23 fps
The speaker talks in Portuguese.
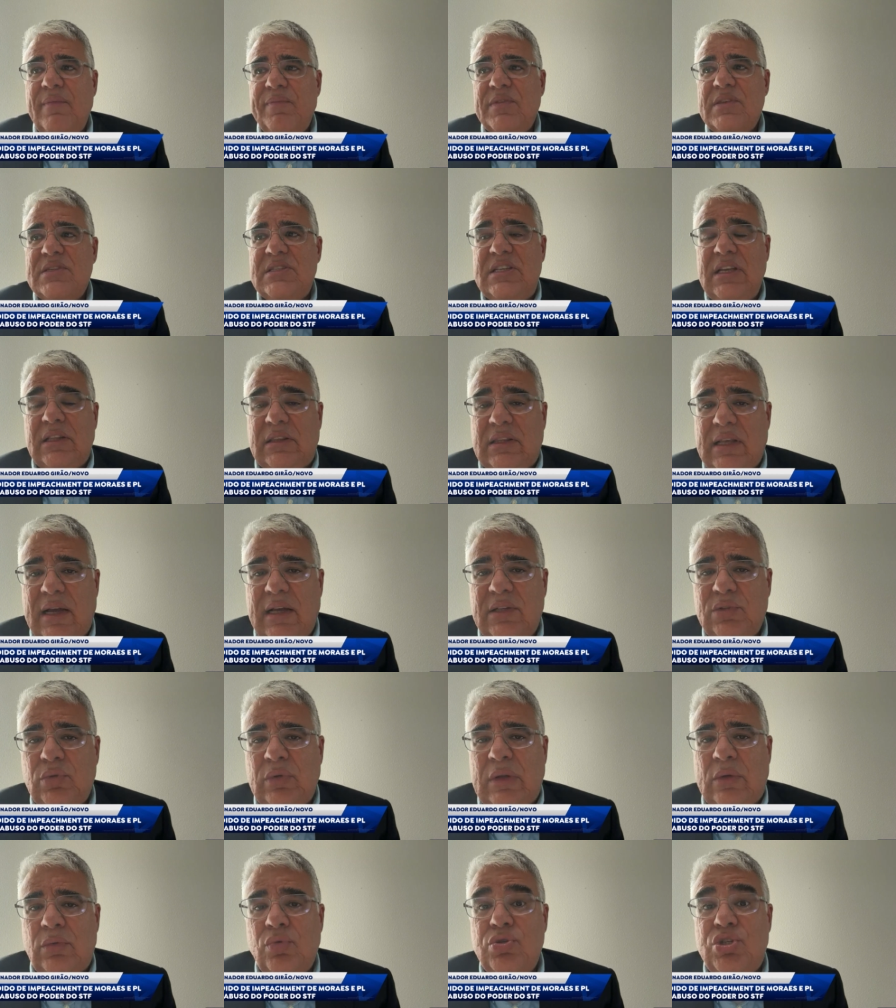citando
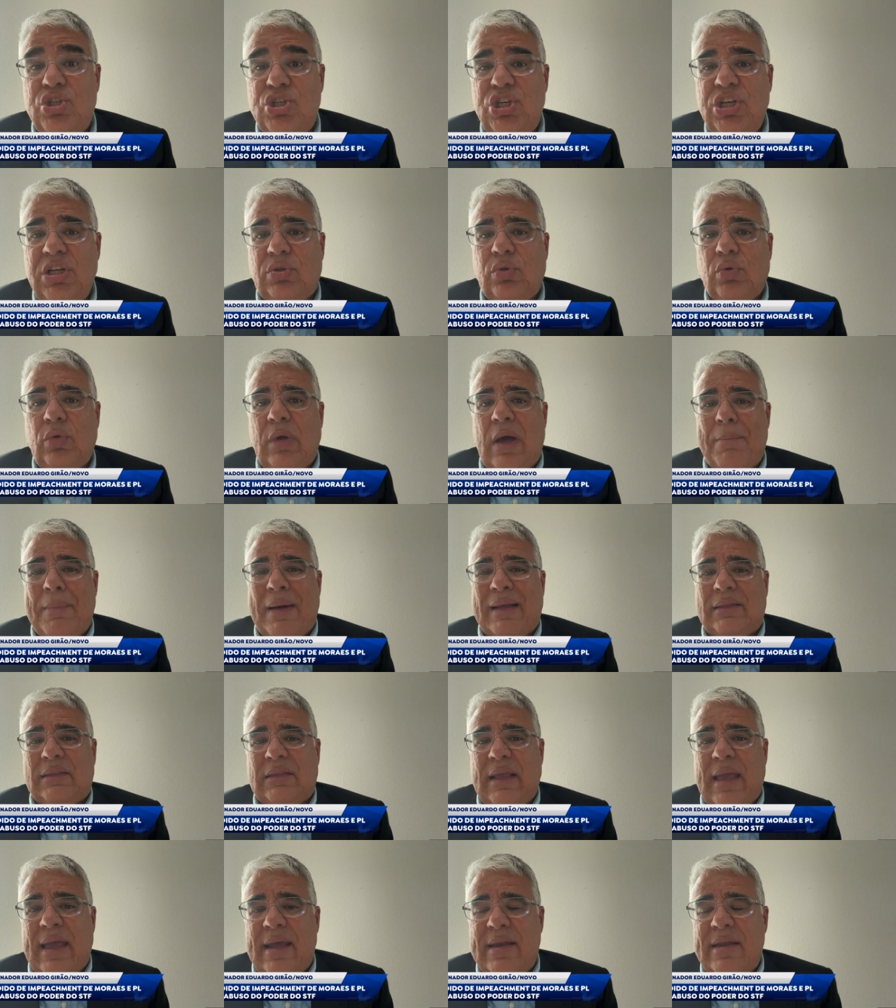no, no título a
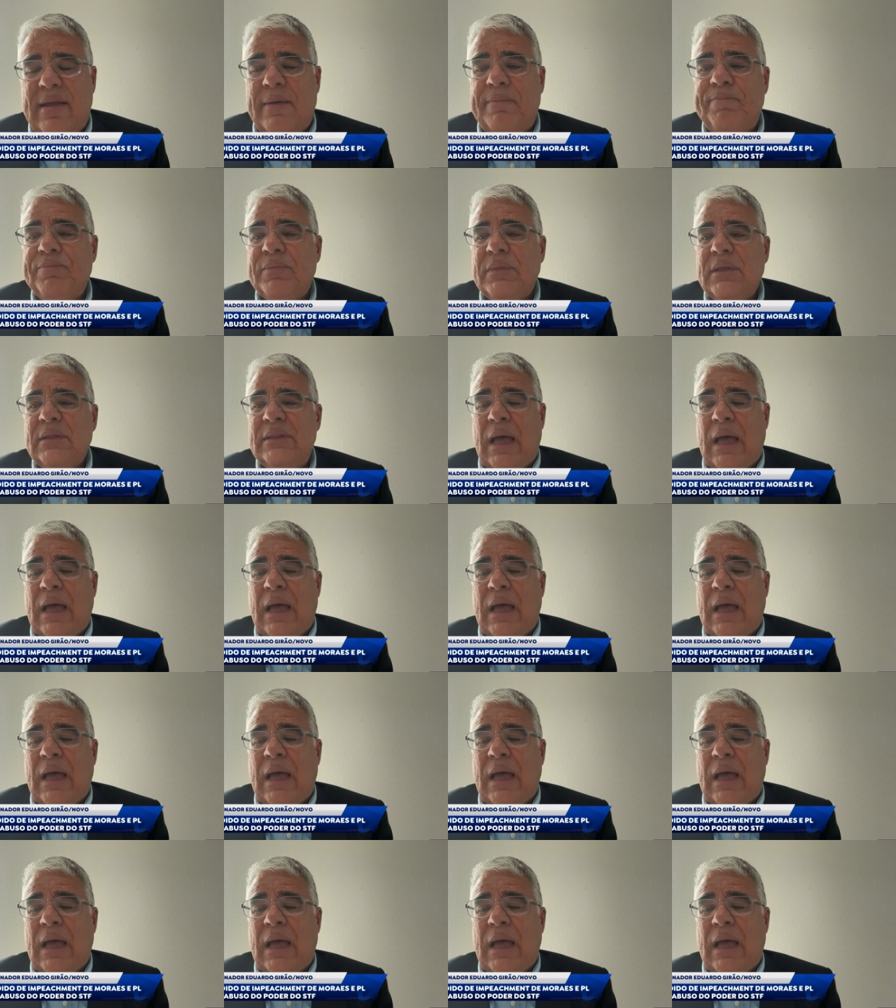matéria